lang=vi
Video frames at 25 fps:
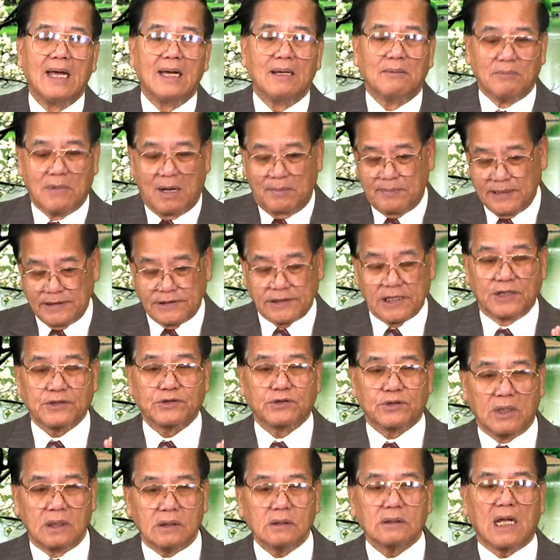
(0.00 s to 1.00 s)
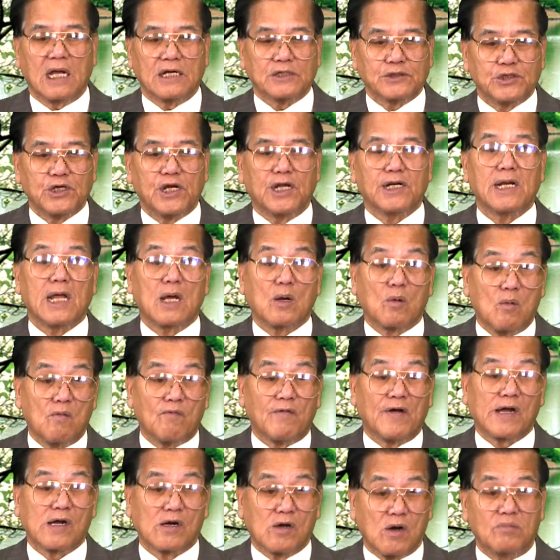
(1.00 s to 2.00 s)
Mà bây giờ chính đài CNN cũng
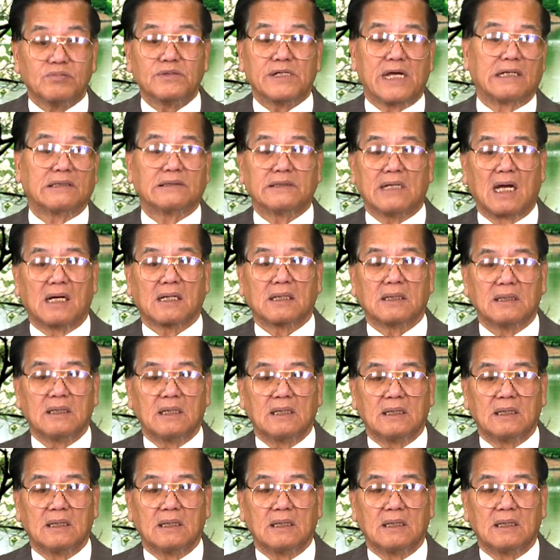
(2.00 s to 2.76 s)
phải công nhận rằng